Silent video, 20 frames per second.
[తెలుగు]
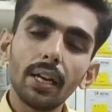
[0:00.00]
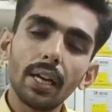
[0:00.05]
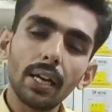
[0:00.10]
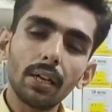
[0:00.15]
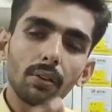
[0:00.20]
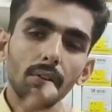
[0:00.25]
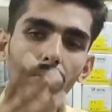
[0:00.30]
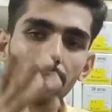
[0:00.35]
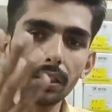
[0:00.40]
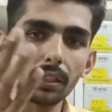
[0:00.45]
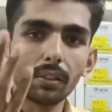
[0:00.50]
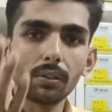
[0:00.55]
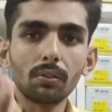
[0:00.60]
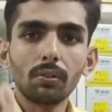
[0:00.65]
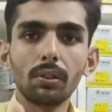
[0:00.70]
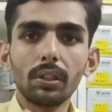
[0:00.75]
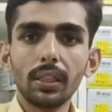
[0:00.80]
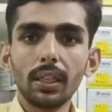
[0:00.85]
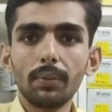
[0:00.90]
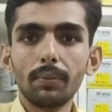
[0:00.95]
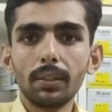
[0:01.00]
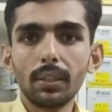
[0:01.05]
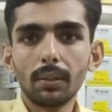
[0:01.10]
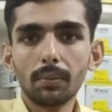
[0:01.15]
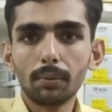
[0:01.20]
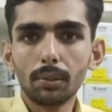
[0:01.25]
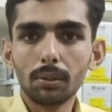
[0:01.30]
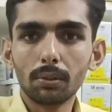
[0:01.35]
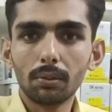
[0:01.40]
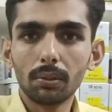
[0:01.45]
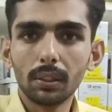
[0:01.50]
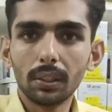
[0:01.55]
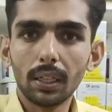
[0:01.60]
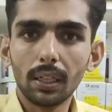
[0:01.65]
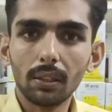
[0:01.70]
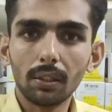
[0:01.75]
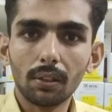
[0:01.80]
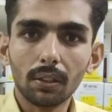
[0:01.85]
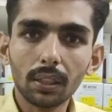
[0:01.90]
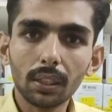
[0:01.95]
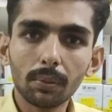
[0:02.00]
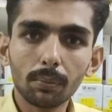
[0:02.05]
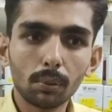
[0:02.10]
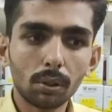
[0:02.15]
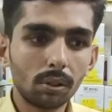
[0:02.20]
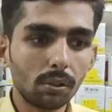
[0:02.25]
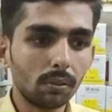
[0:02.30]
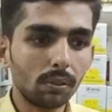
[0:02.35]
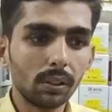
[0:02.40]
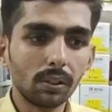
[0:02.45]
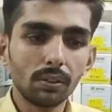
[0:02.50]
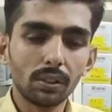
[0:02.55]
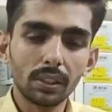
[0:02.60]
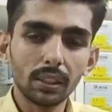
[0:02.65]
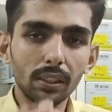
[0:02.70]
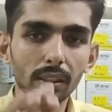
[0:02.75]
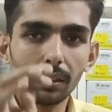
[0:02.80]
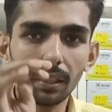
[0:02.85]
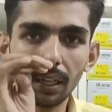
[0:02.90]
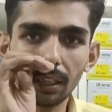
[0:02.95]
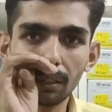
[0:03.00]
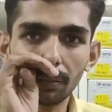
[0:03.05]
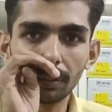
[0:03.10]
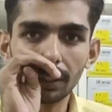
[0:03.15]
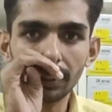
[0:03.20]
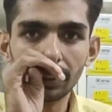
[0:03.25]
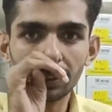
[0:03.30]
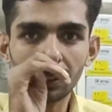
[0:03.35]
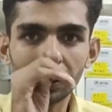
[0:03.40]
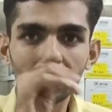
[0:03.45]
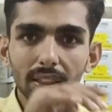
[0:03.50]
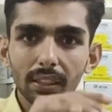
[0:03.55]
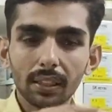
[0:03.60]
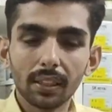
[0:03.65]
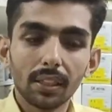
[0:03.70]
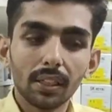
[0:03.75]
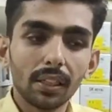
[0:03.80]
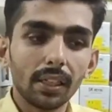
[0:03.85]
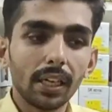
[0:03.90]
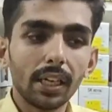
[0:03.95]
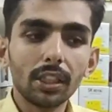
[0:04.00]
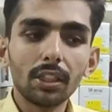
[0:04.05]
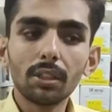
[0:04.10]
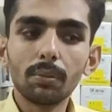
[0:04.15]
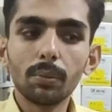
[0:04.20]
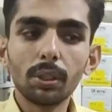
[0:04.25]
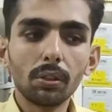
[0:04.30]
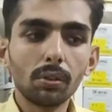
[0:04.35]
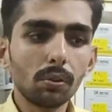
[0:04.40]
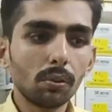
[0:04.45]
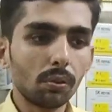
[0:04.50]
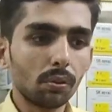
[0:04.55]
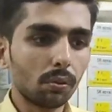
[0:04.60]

అండ్ ఒకటే కొరియా మదర్ బోర్డు ఉంది దానిలో ఓకే బోర్డు ఉండి వచ్చేది దానిలో ఫ్రెండ్స్ ఓకే అయితే మీరు